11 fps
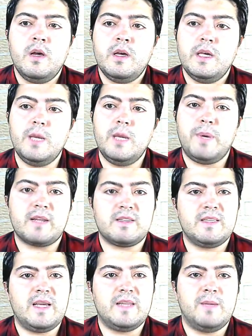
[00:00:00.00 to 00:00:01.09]
İyi
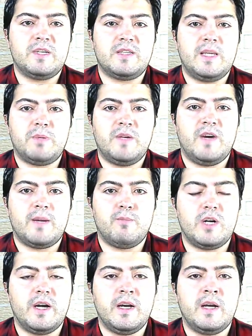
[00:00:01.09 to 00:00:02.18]
Parti'den de bir tepki var bu
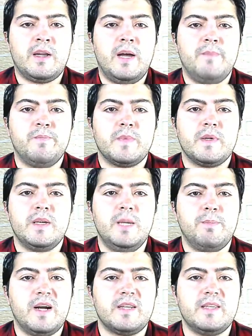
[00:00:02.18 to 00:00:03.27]
karara.
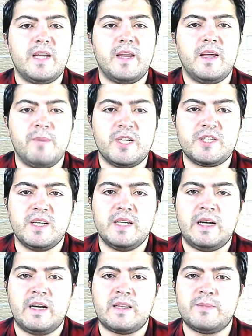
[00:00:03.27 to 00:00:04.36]
İyi Parti Genel Başkan
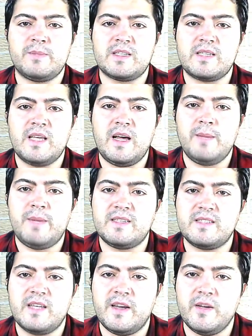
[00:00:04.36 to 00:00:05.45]
Yardımcısı Salim
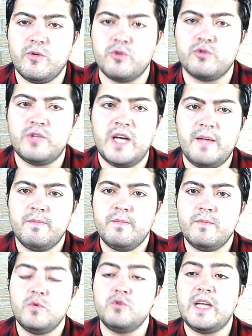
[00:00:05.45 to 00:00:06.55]
Ensarioğlu da
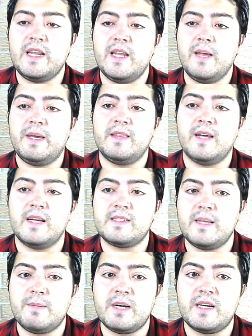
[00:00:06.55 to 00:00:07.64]
düzenleme
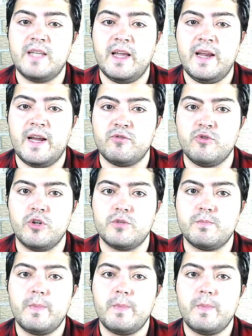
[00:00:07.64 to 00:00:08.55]
iddiasına bakın neler diyor.